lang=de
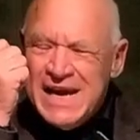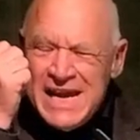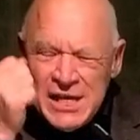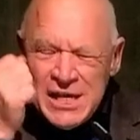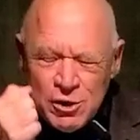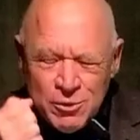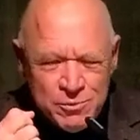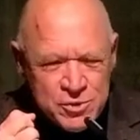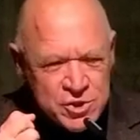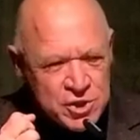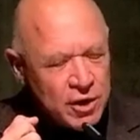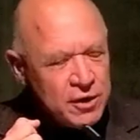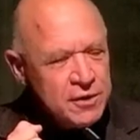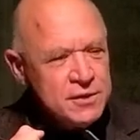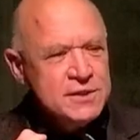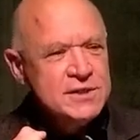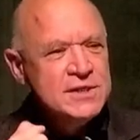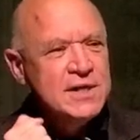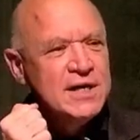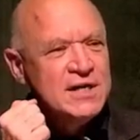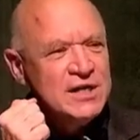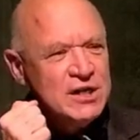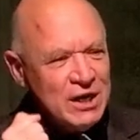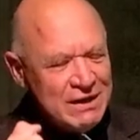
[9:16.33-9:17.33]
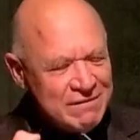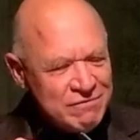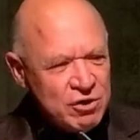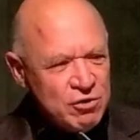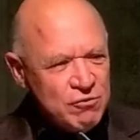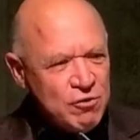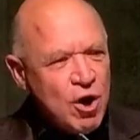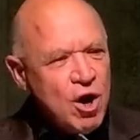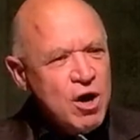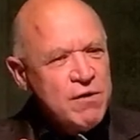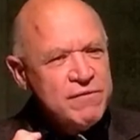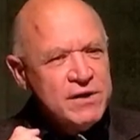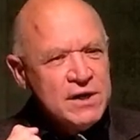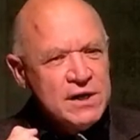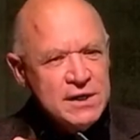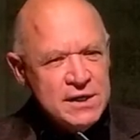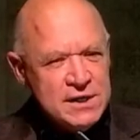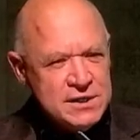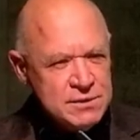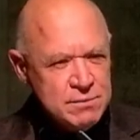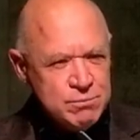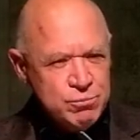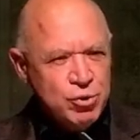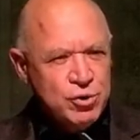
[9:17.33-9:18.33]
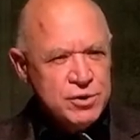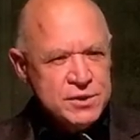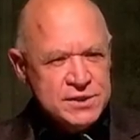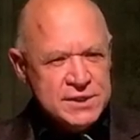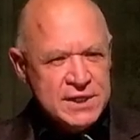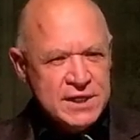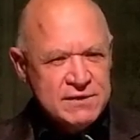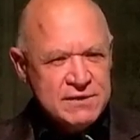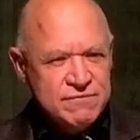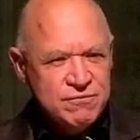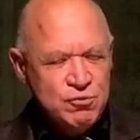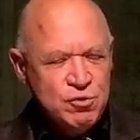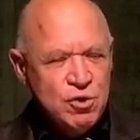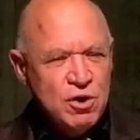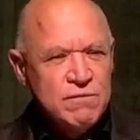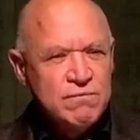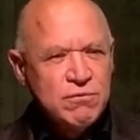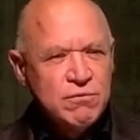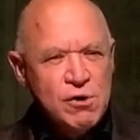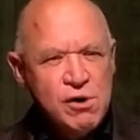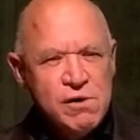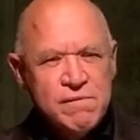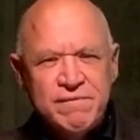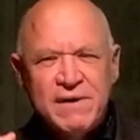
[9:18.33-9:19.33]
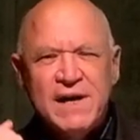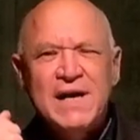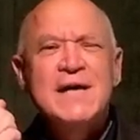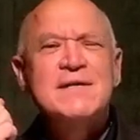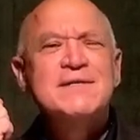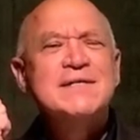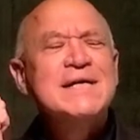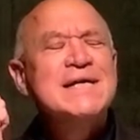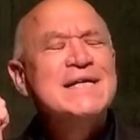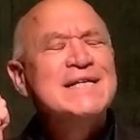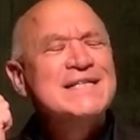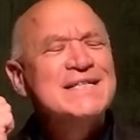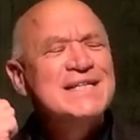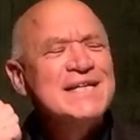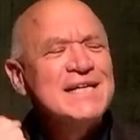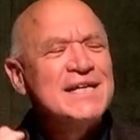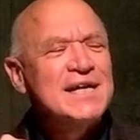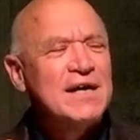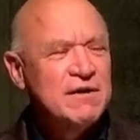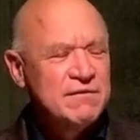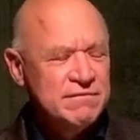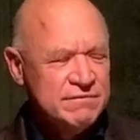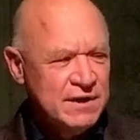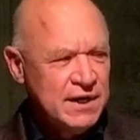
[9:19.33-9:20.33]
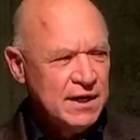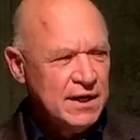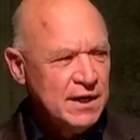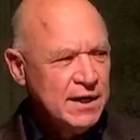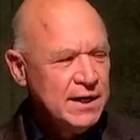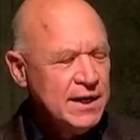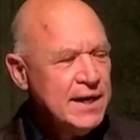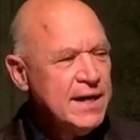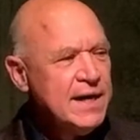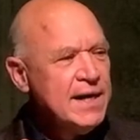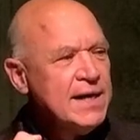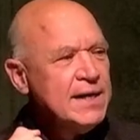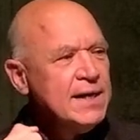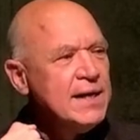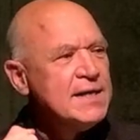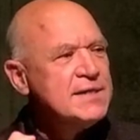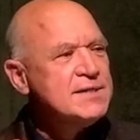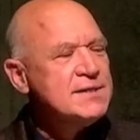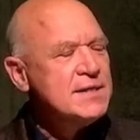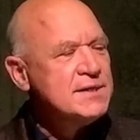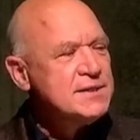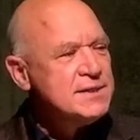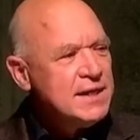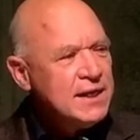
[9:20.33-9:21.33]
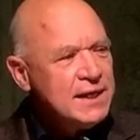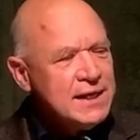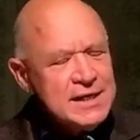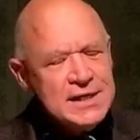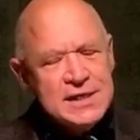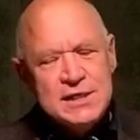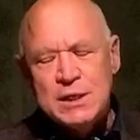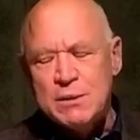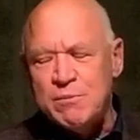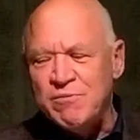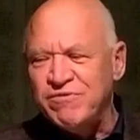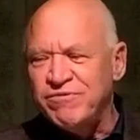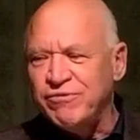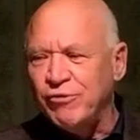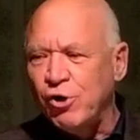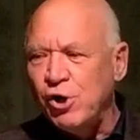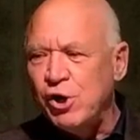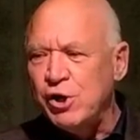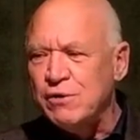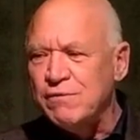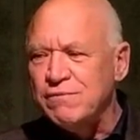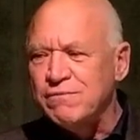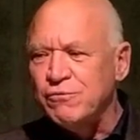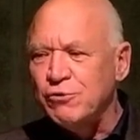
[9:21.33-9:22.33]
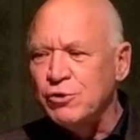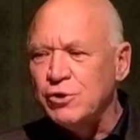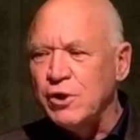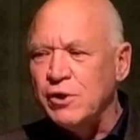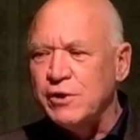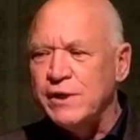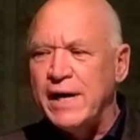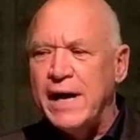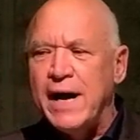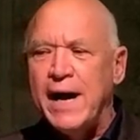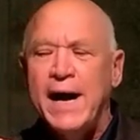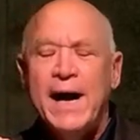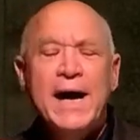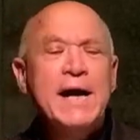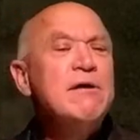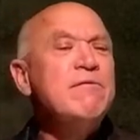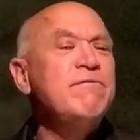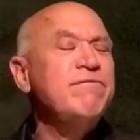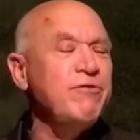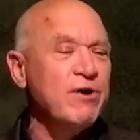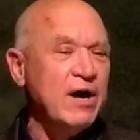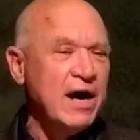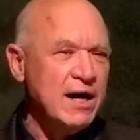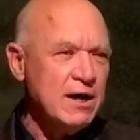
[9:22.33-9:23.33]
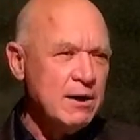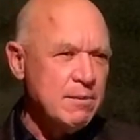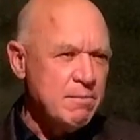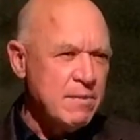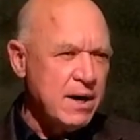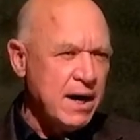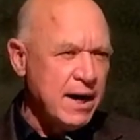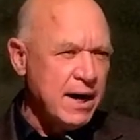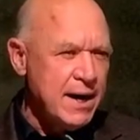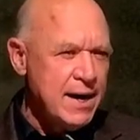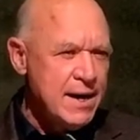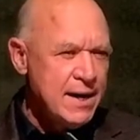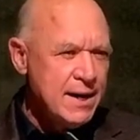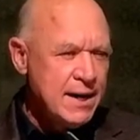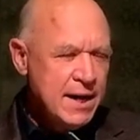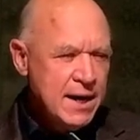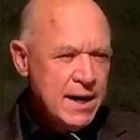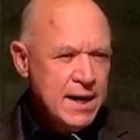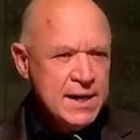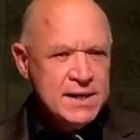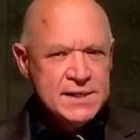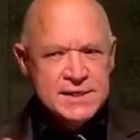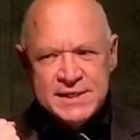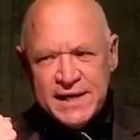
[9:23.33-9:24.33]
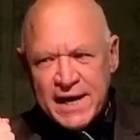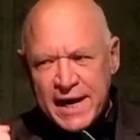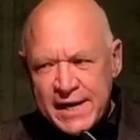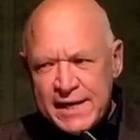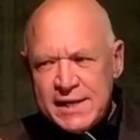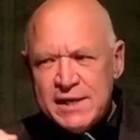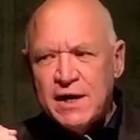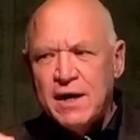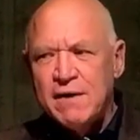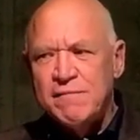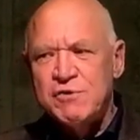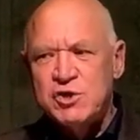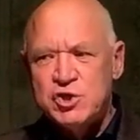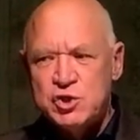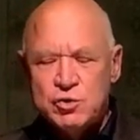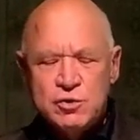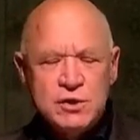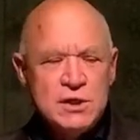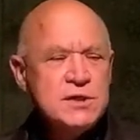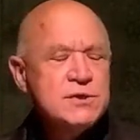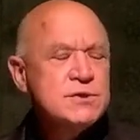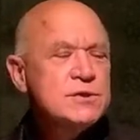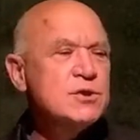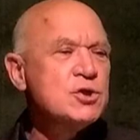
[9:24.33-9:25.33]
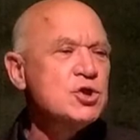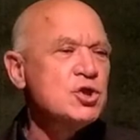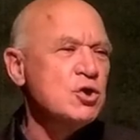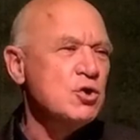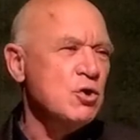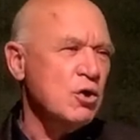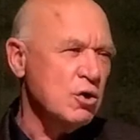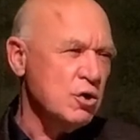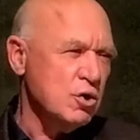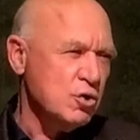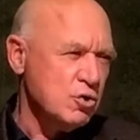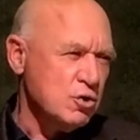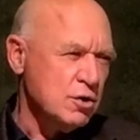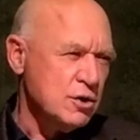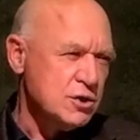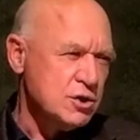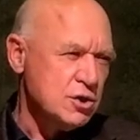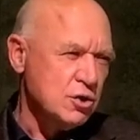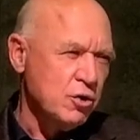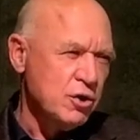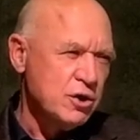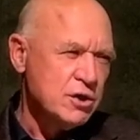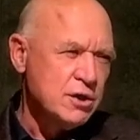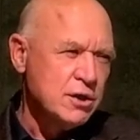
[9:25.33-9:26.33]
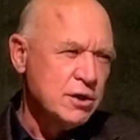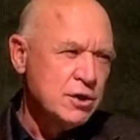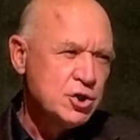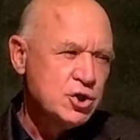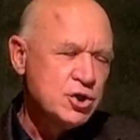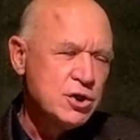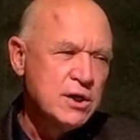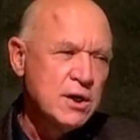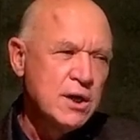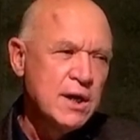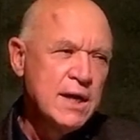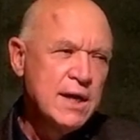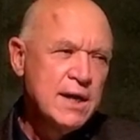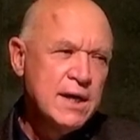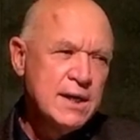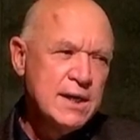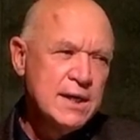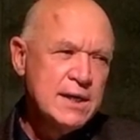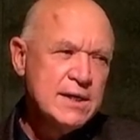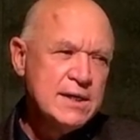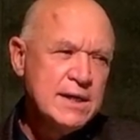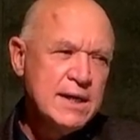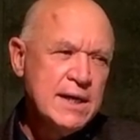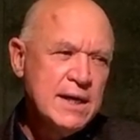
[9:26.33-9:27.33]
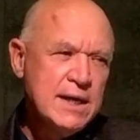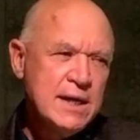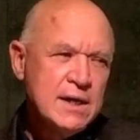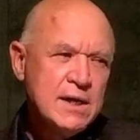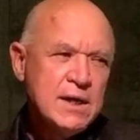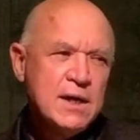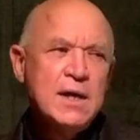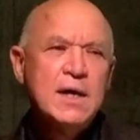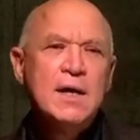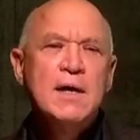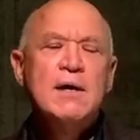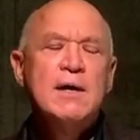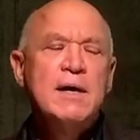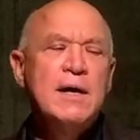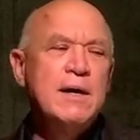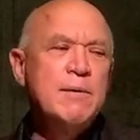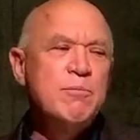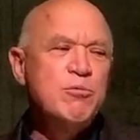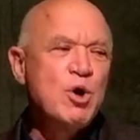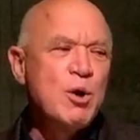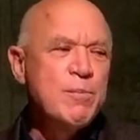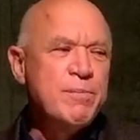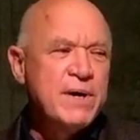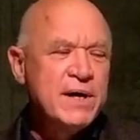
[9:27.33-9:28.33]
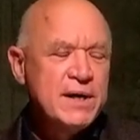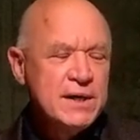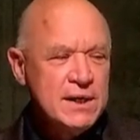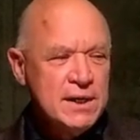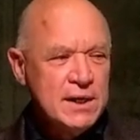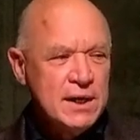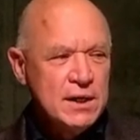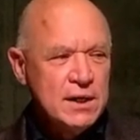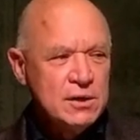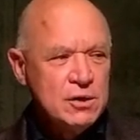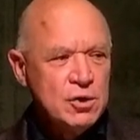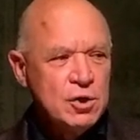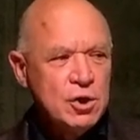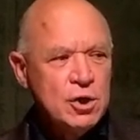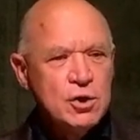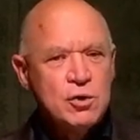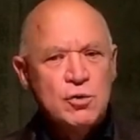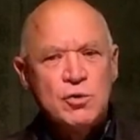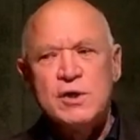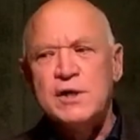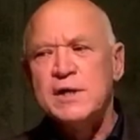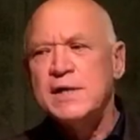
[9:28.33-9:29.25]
nicht umsonst hat David Irving diesen Prozess führen wollen, weil er sich sicher war, dass das Gericht ihm folgen würde und er ein für alle Mal seine revisionistischen, holocaustleugnerischen Ideen äh, propagieren könne.